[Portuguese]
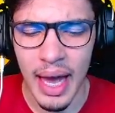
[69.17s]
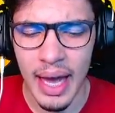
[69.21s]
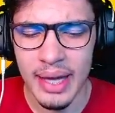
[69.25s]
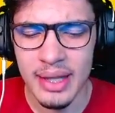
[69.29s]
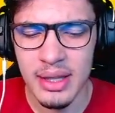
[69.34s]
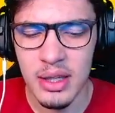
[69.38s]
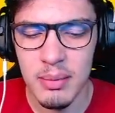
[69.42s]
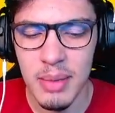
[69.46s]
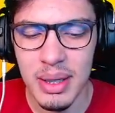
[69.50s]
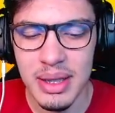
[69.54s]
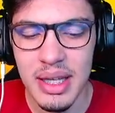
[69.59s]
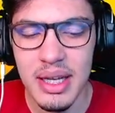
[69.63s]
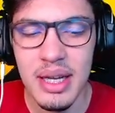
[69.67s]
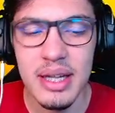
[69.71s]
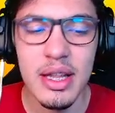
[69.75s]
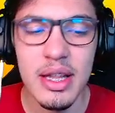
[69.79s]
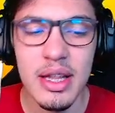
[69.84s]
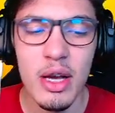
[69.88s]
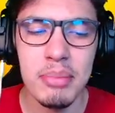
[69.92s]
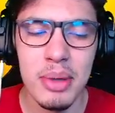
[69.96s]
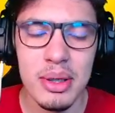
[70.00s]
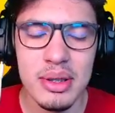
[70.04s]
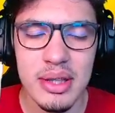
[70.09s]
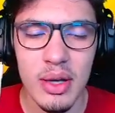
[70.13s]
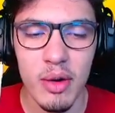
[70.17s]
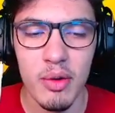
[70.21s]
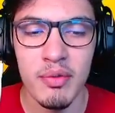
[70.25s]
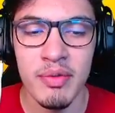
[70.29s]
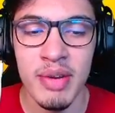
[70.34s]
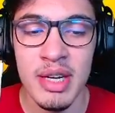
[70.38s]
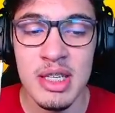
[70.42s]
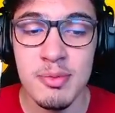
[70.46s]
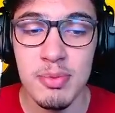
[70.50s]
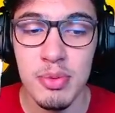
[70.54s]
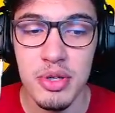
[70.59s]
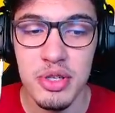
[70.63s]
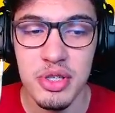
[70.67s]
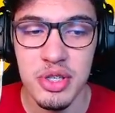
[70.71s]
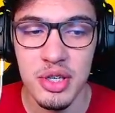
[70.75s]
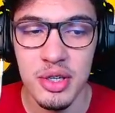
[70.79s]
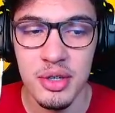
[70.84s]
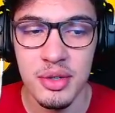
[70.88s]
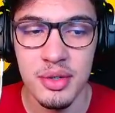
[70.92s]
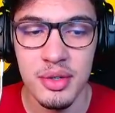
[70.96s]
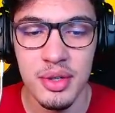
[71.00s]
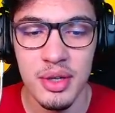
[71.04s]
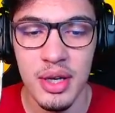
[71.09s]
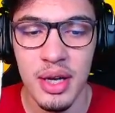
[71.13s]
ele tem uma TNT e um botão. Vai explodir.
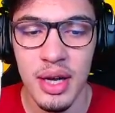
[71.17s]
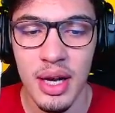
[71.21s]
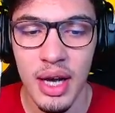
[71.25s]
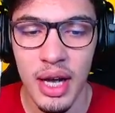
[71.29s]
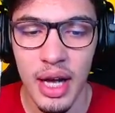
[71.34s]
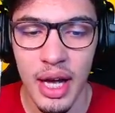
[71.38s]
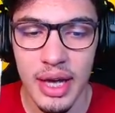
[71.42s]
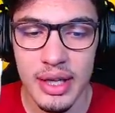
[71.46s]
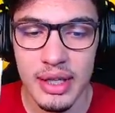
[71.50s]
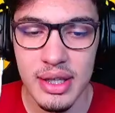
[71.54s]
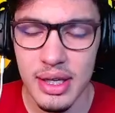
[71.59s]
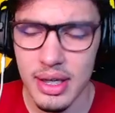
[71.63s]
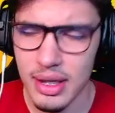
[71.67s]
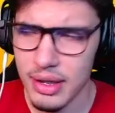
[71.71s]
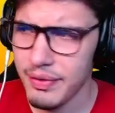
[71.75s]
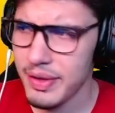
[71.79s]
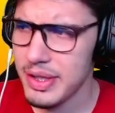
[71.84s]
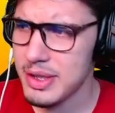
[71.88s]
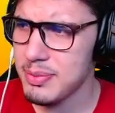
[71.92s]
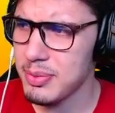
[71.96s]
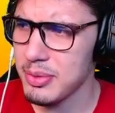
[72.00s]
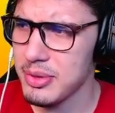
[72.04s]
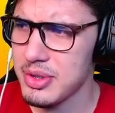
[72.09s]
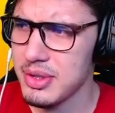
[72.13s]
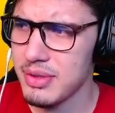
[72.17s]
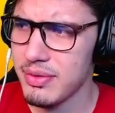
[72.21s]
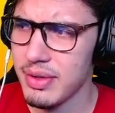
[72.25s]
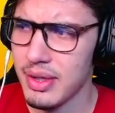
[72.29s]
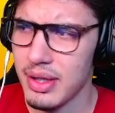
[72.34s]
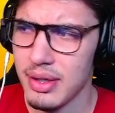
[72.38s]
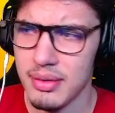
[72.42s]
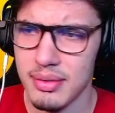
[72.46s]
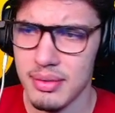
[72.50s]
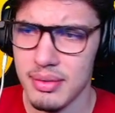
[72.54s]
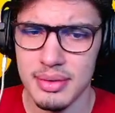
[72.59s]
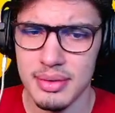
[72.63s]
Ah, o que, que ele vai explodir, velho?